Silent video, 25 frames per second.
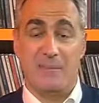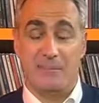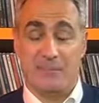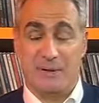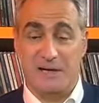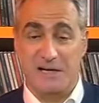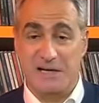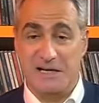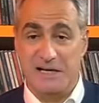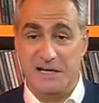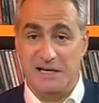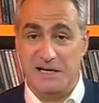
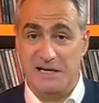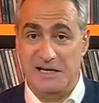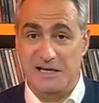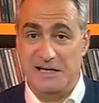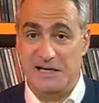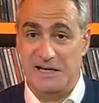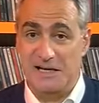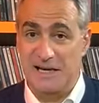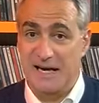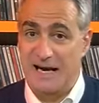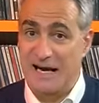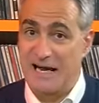
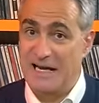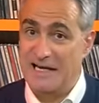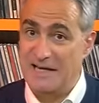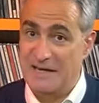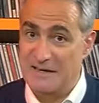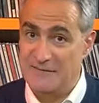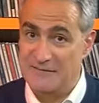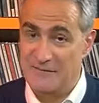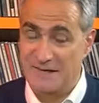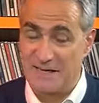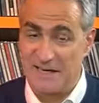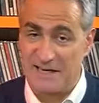aprile
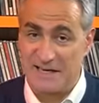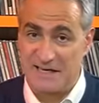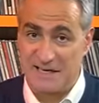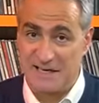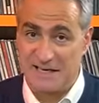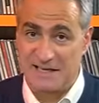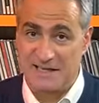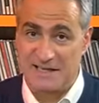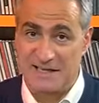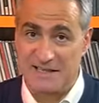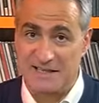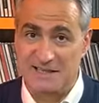alle
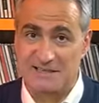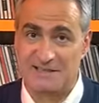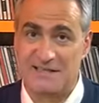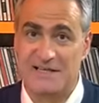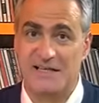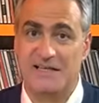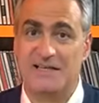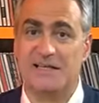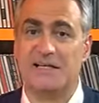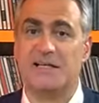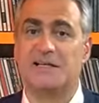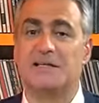vene e alle
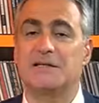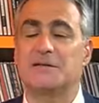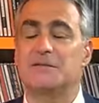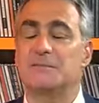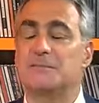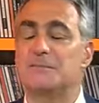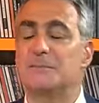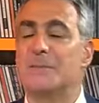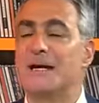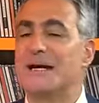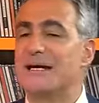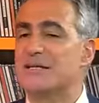arterie,
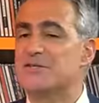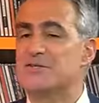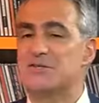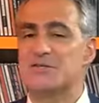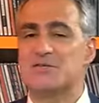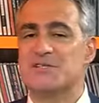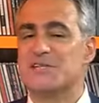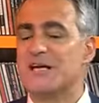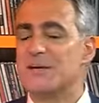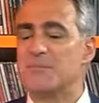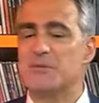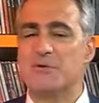
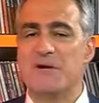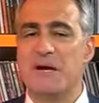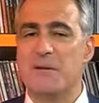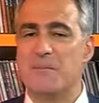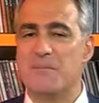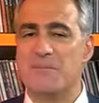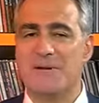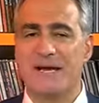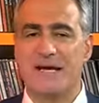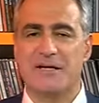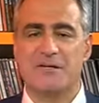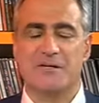maggio siamo
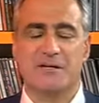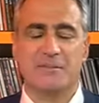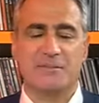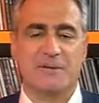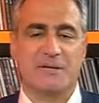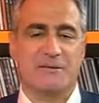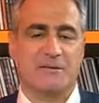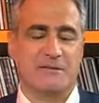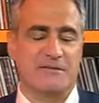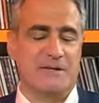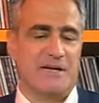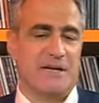nel pieno della
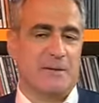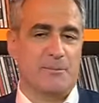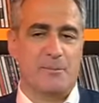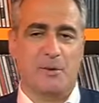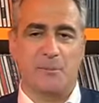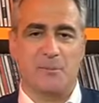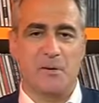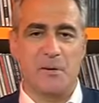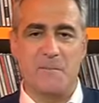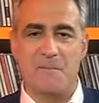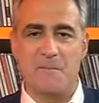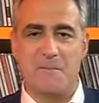primavera,
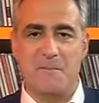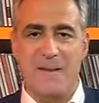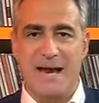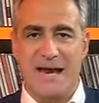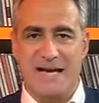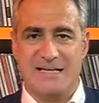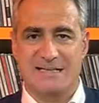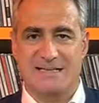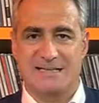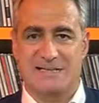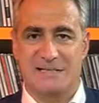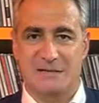proprio in
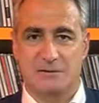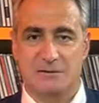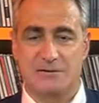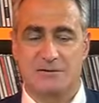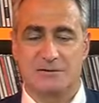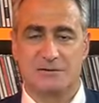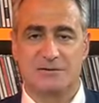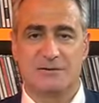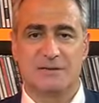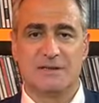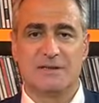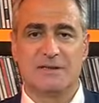
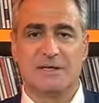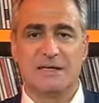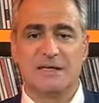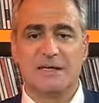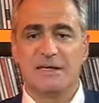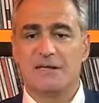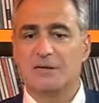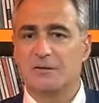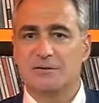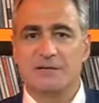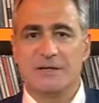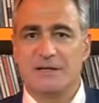mezzo,
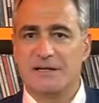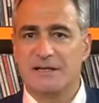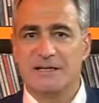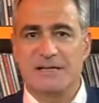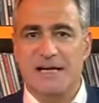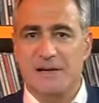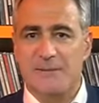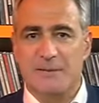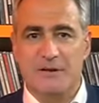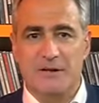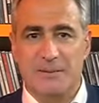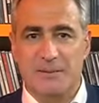lo
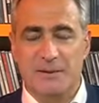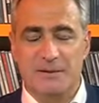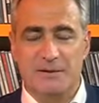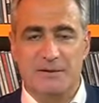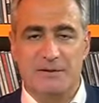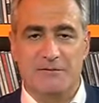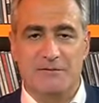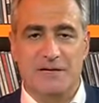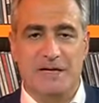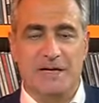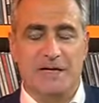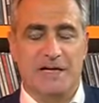dedichiamo alla
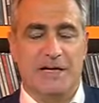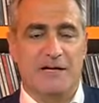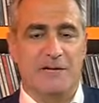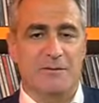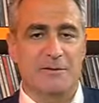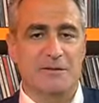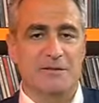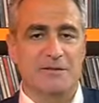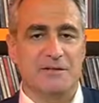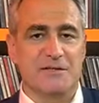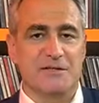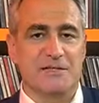primavera
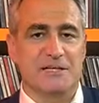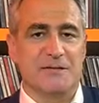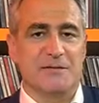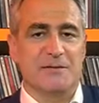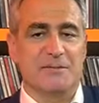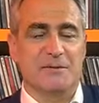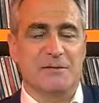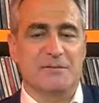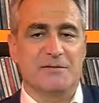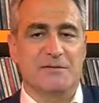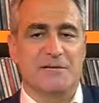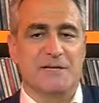e quando
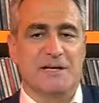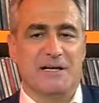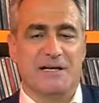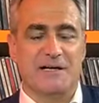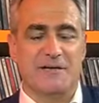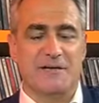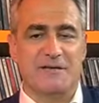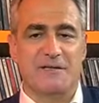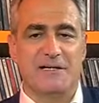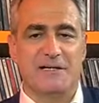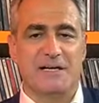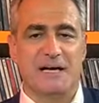diciamo
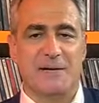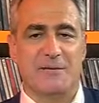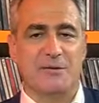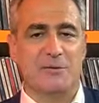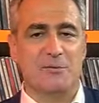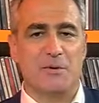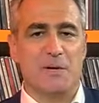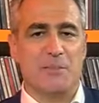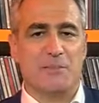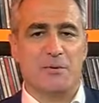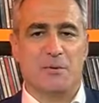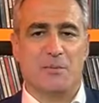primavera lo
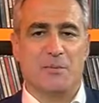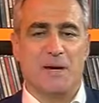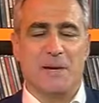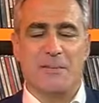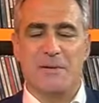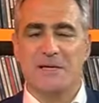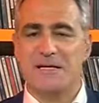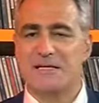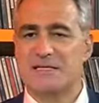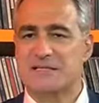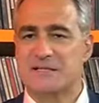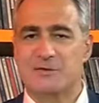dedichiamo a quei
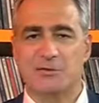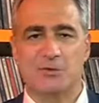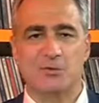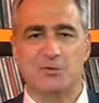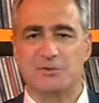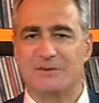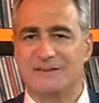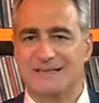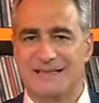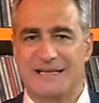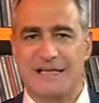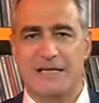problemi che
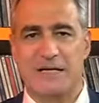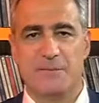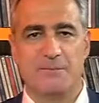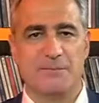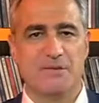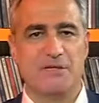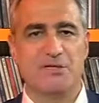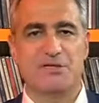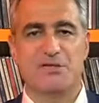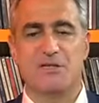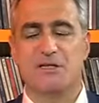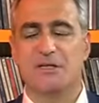sono
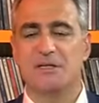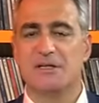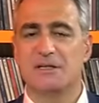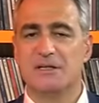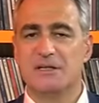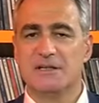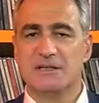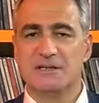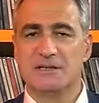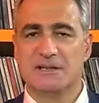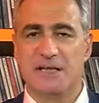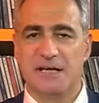tipici
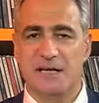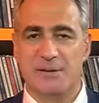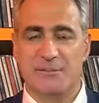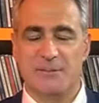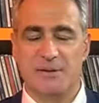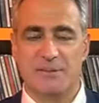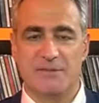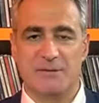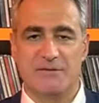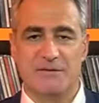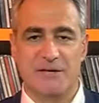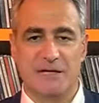della
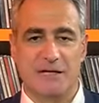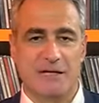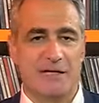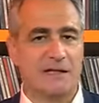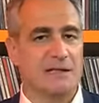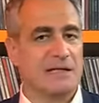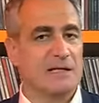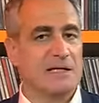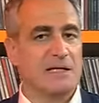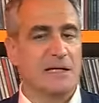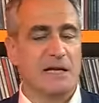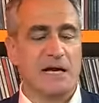
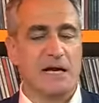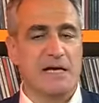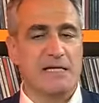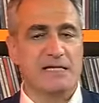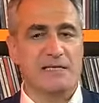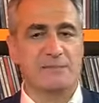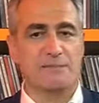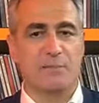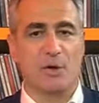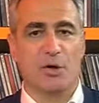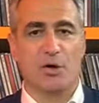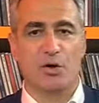primavera.
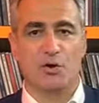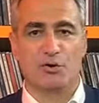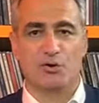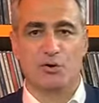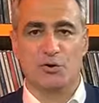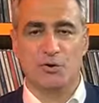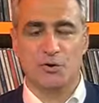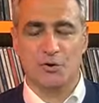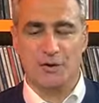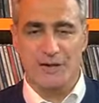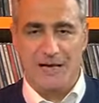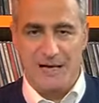
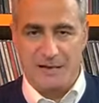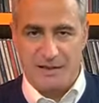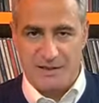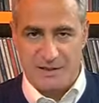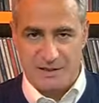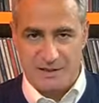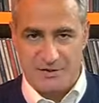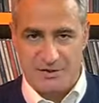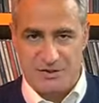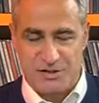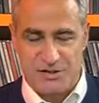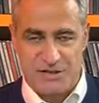Esplodono le
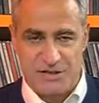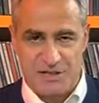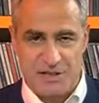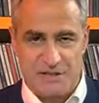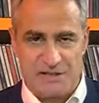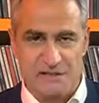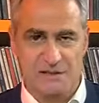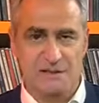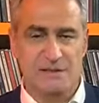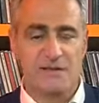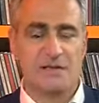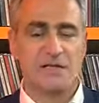
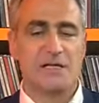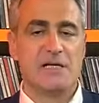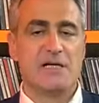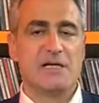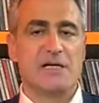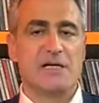allergie,